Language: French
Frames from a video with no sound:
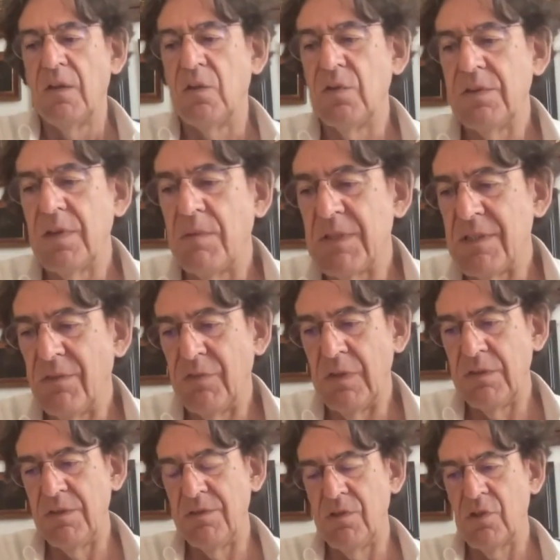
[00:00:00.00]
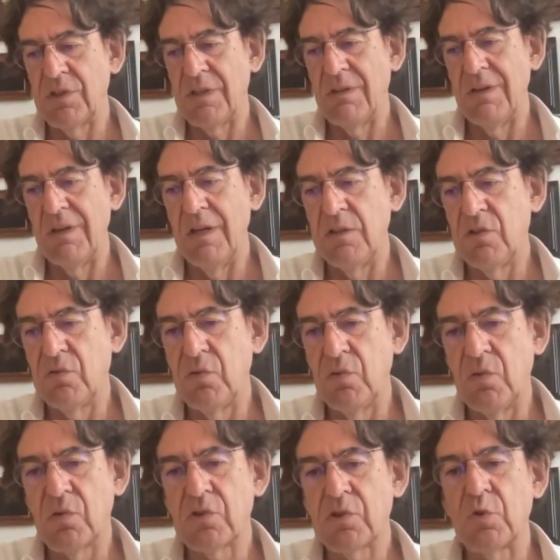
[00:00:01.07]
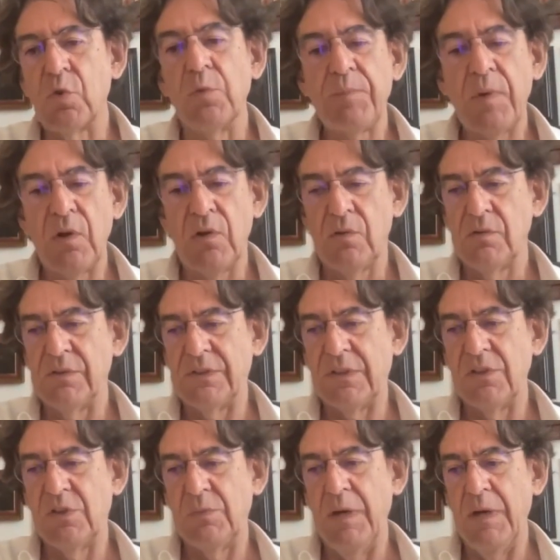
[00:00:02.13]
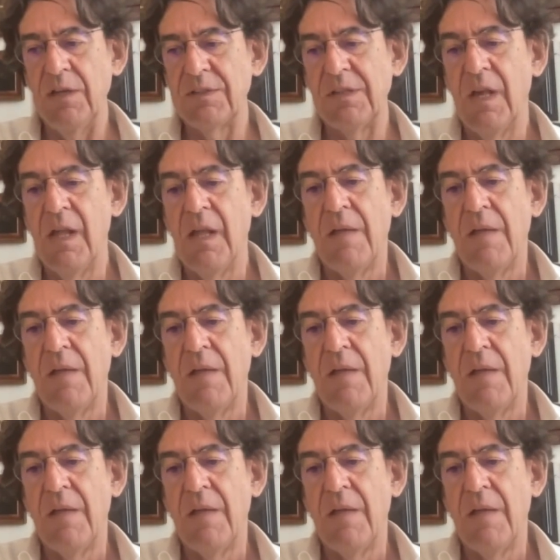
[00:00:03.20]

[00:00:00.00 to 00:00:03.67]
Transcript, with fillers: de, ça, mais ça fait dix ans que je travaille là-dessus, donc je comprends ce qui se passe.